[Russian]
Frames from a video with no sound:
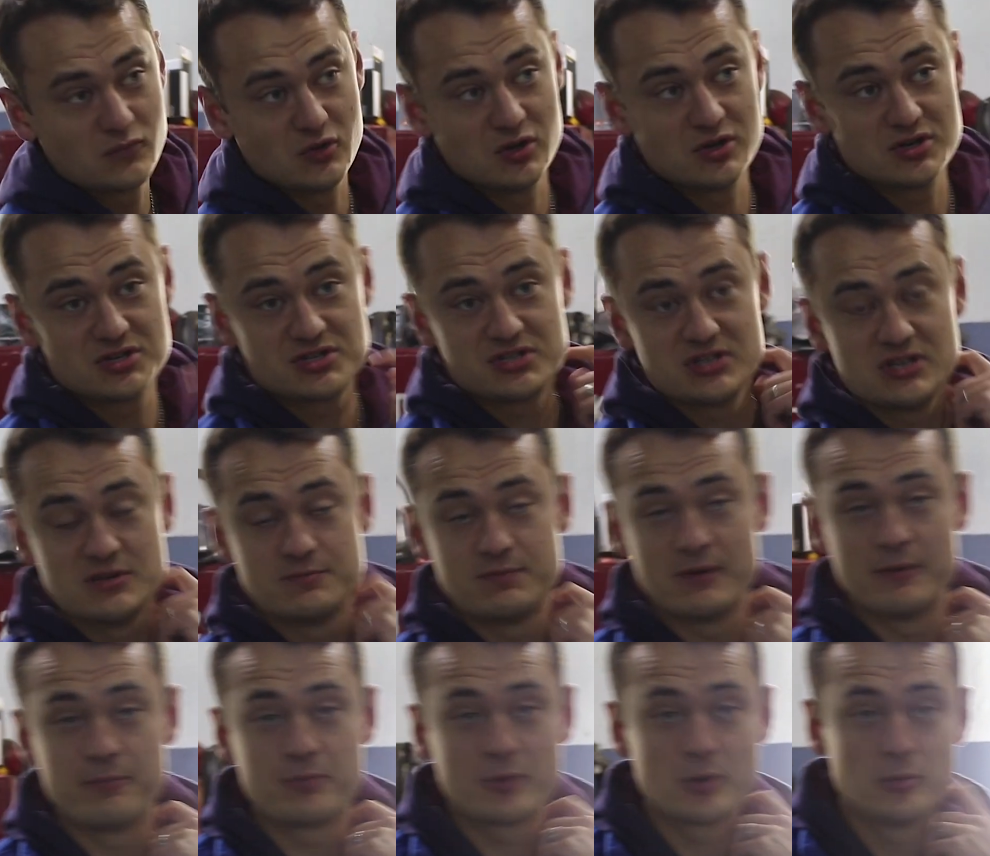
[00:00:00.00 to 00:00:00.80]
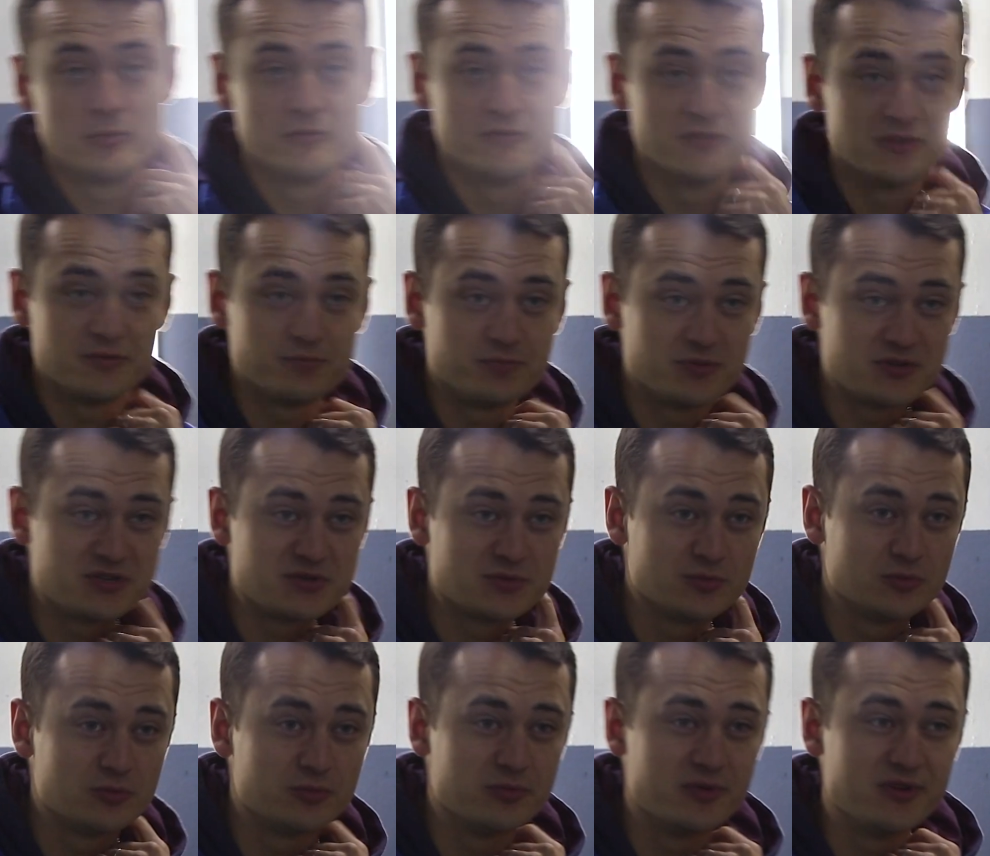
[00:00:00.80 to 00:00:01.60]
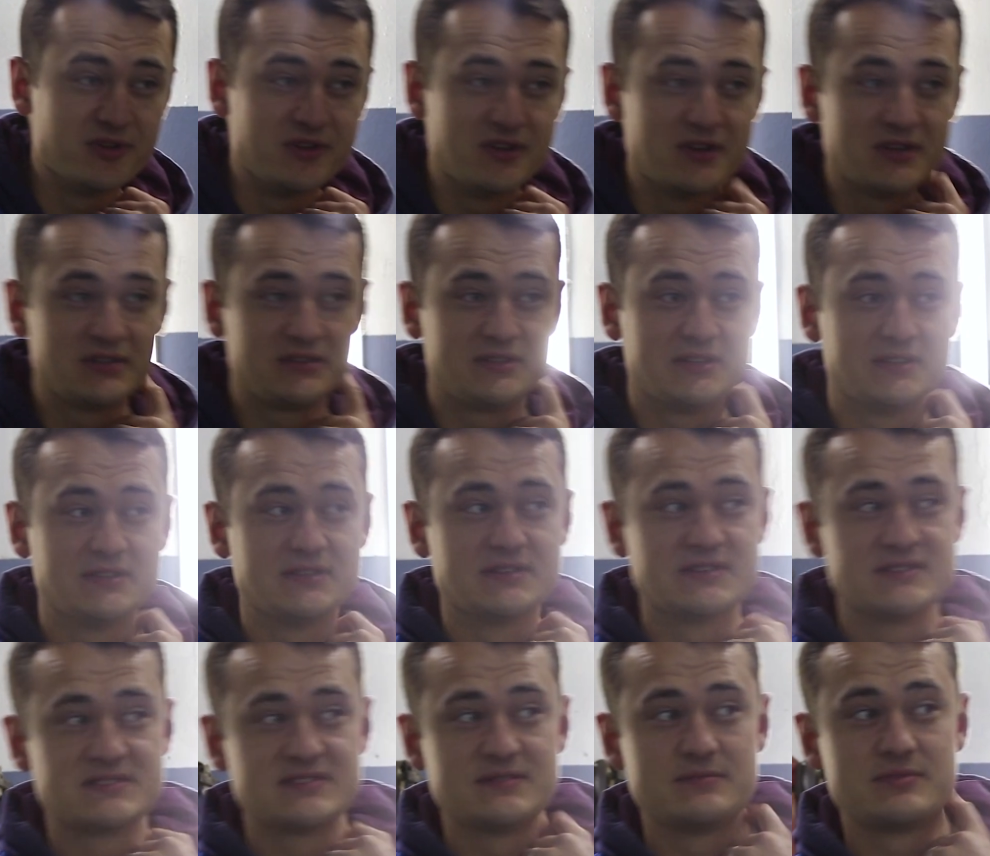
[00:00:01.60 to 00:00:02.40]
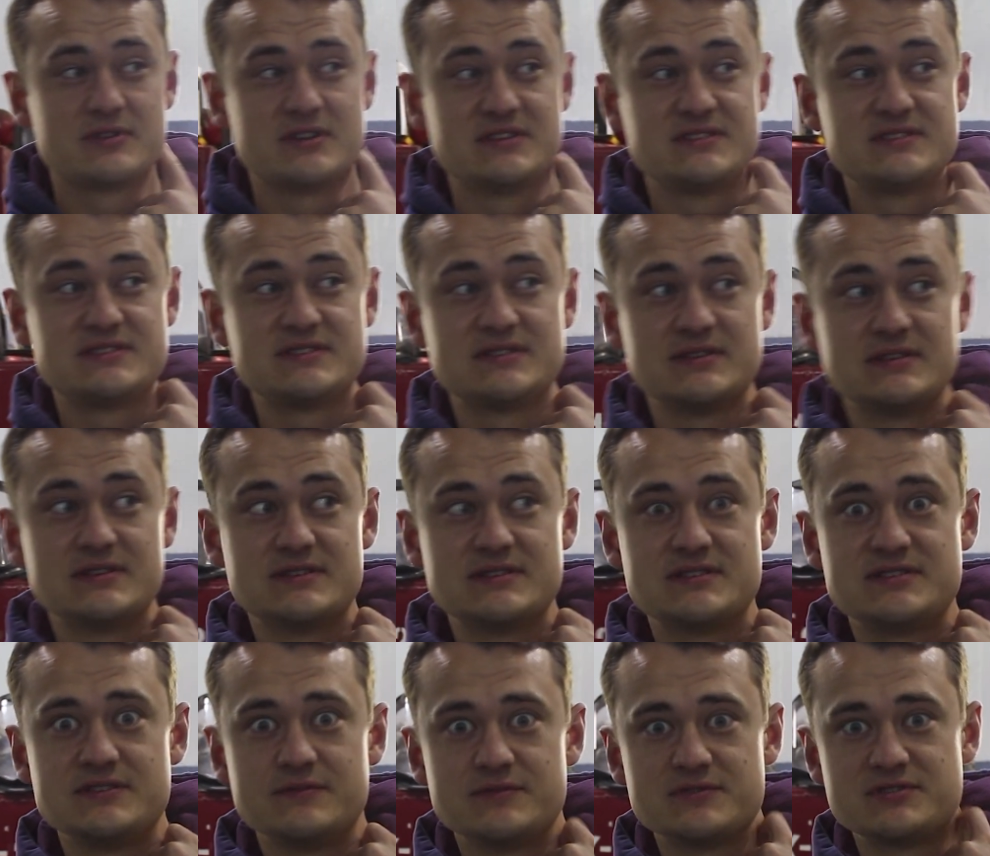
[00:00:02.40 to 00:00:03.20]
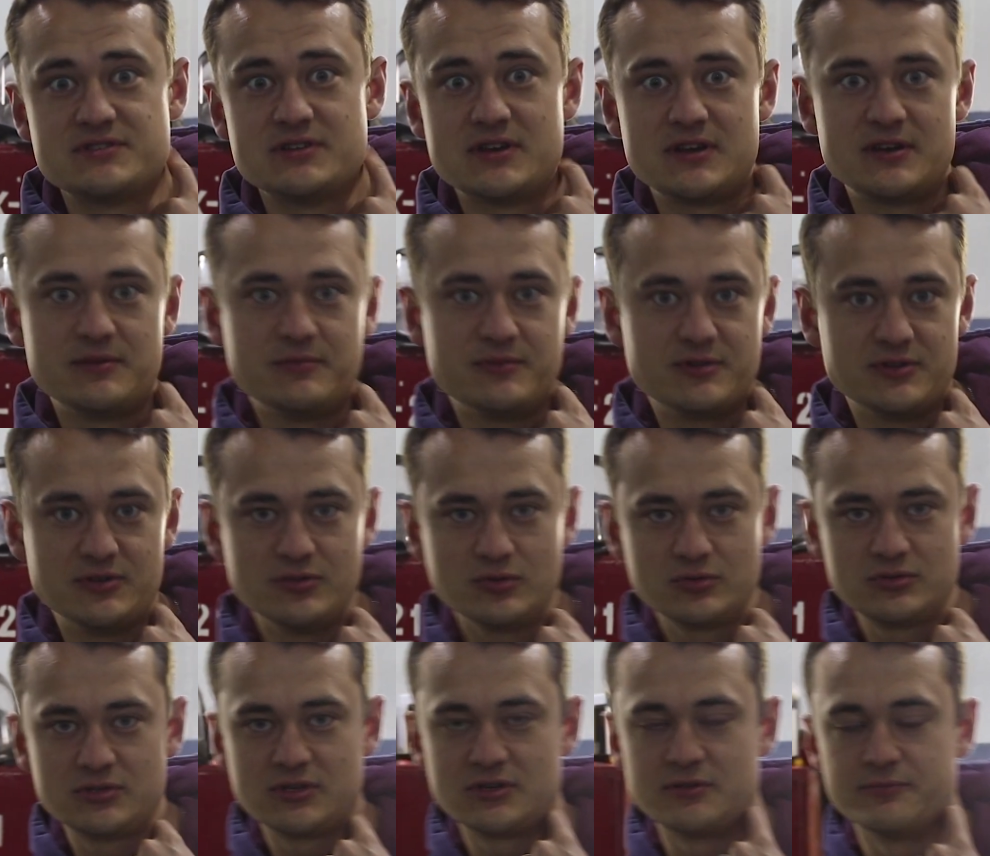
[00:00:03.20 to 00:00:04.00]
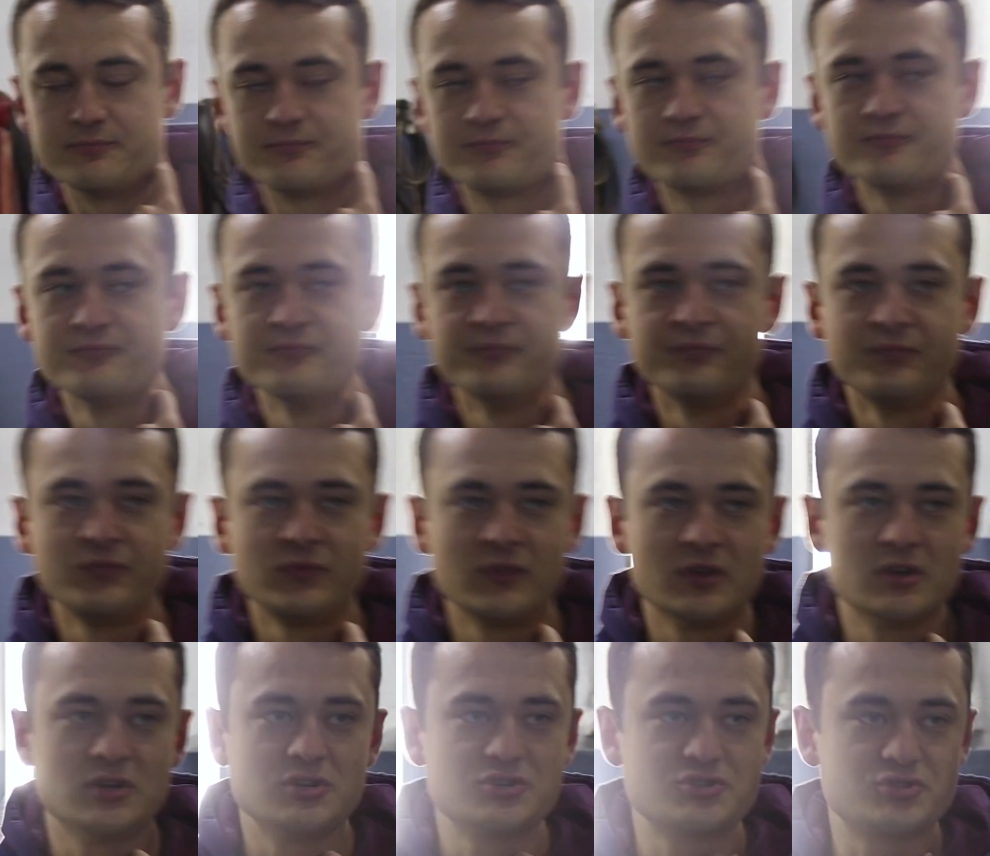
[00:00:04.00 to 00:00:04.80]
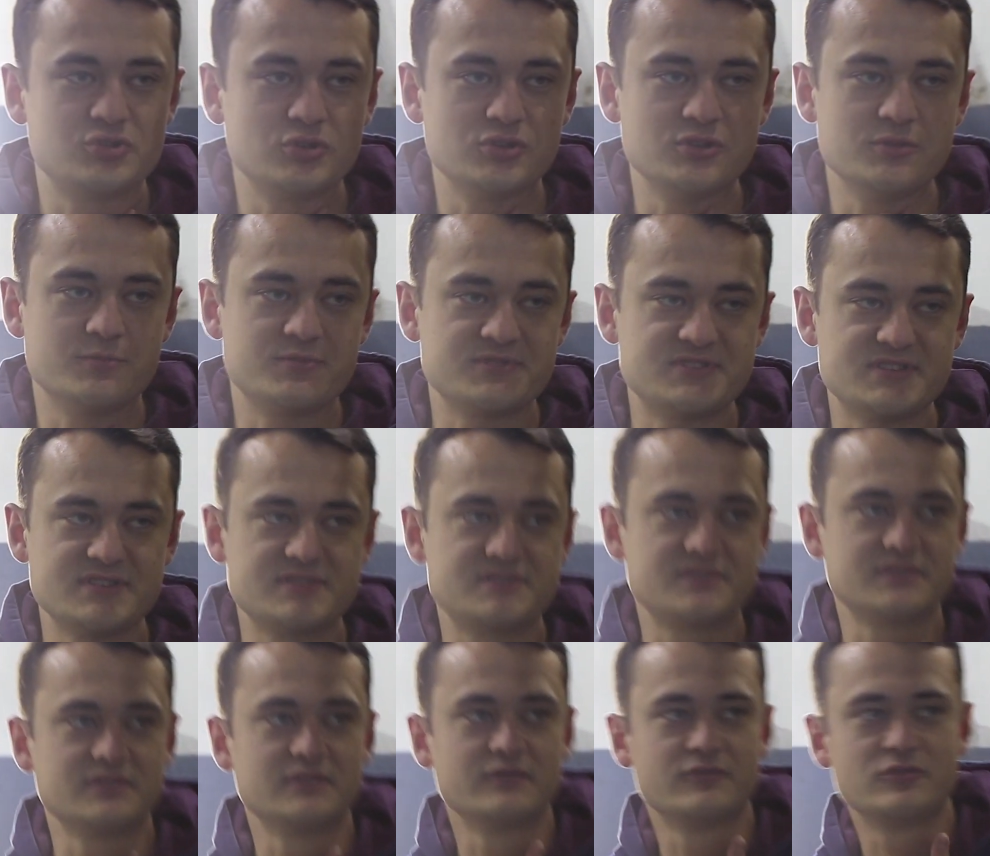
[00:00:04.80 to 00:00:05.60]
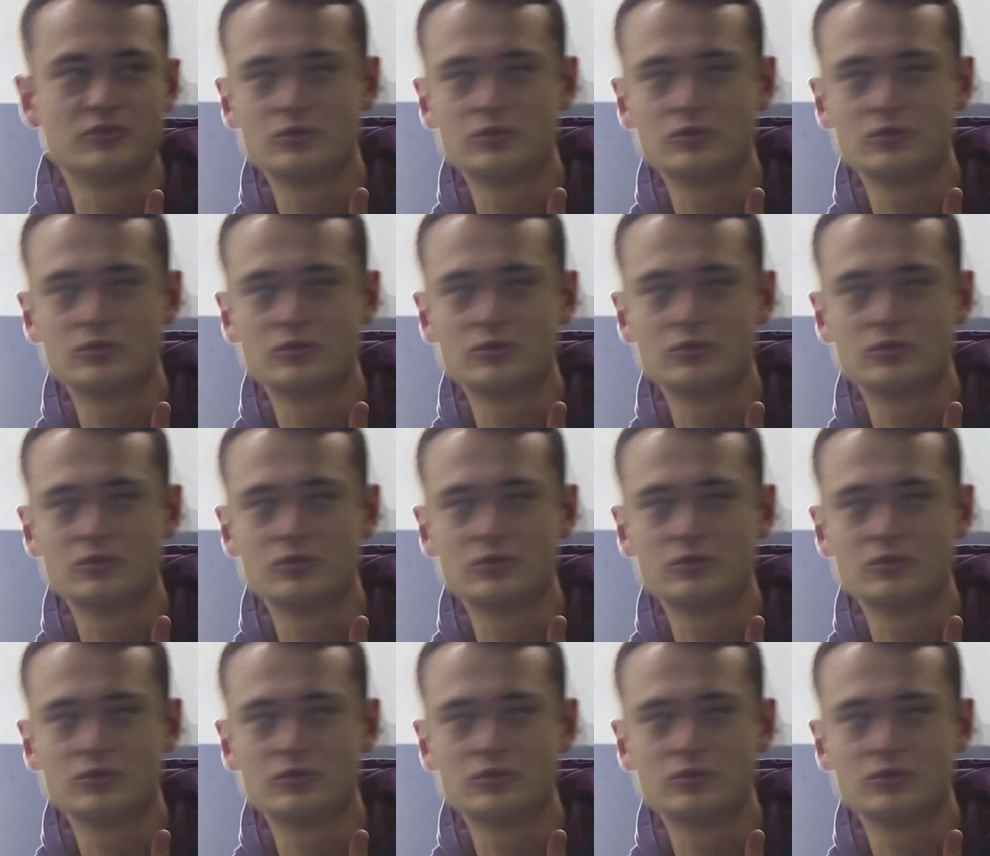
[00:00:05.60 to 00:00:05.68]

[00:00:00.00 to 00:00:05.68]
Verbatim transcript: решили попробовать, почему бы и нет, надо разобраться с его старым редуктором, что непосредственно в